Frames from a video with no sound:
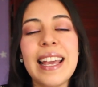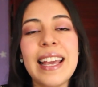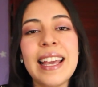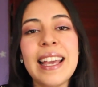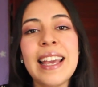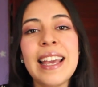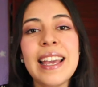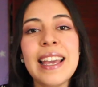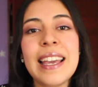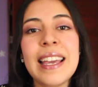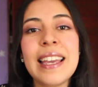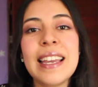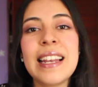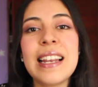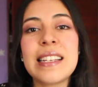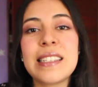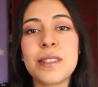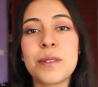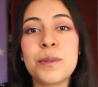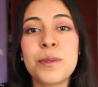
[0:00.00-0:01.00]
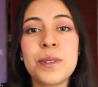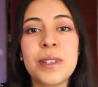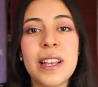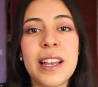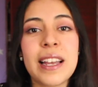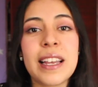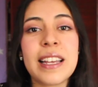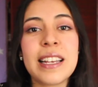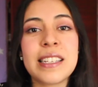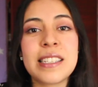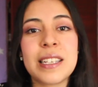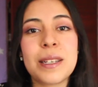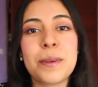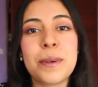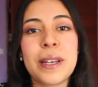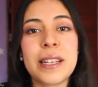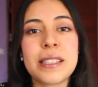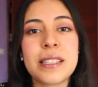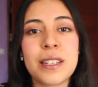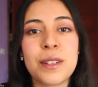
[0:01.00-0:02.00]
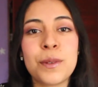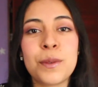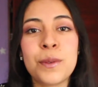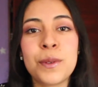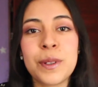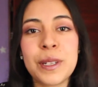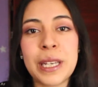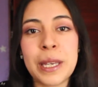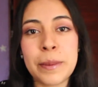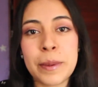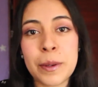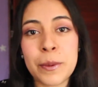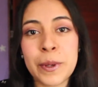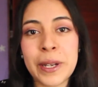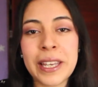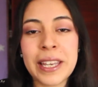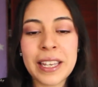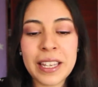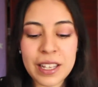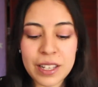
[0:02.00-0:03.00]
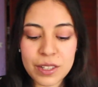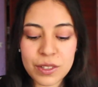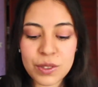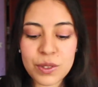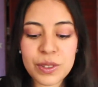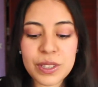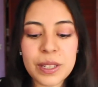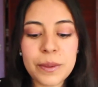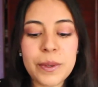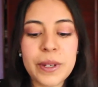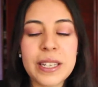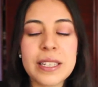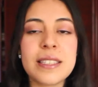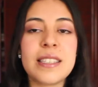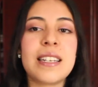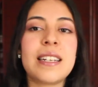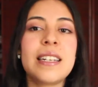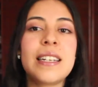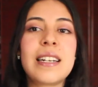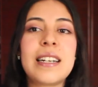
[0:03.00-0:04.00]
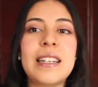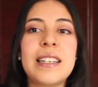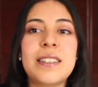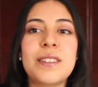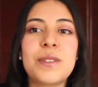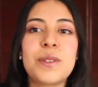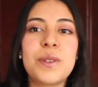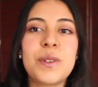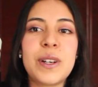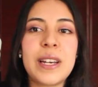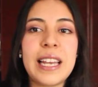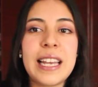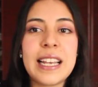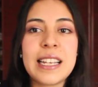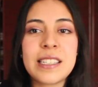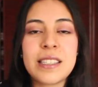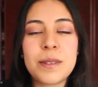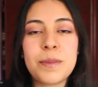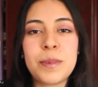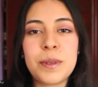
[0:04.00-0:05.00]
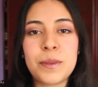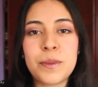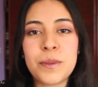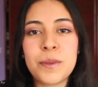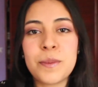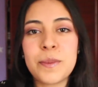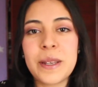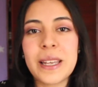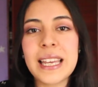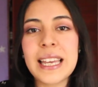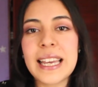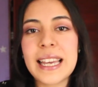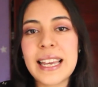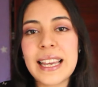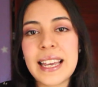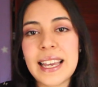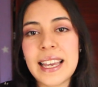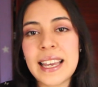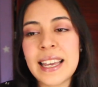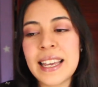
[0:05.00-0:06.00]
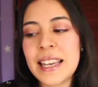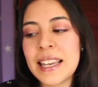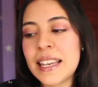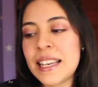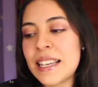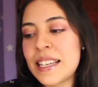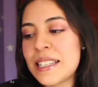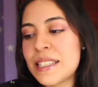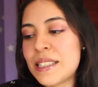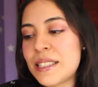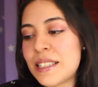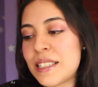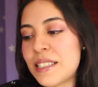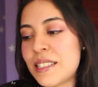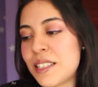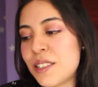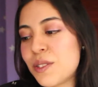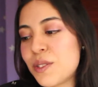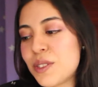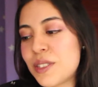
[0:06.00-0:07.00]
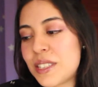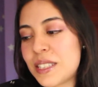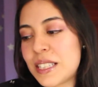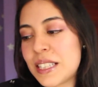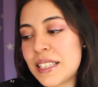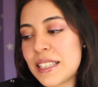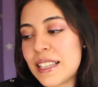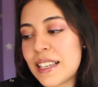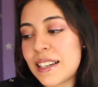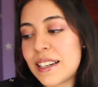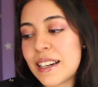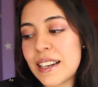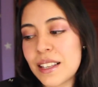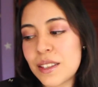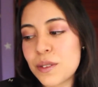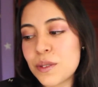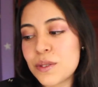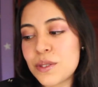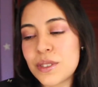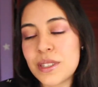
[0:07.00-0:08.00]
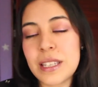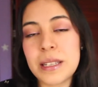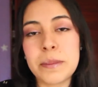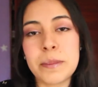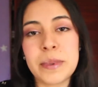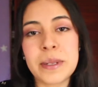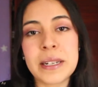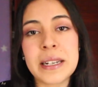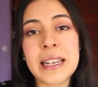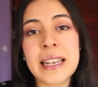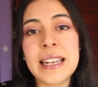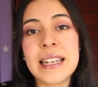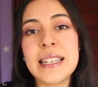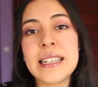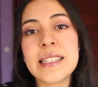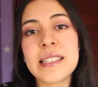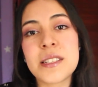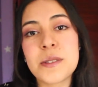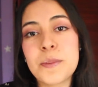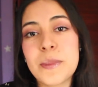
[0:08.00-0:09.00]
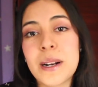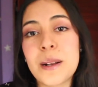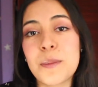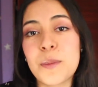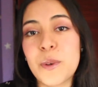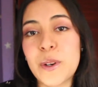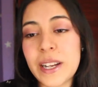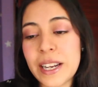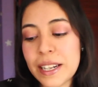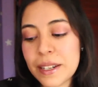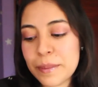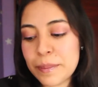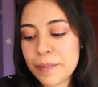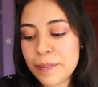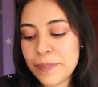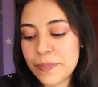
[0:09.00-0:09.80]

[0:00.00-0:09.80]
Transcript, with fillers: Y la segunda es que voy a hacer un giveaway donde voy a estar regalando este perfume, es 360 grados de Perry es para mujer.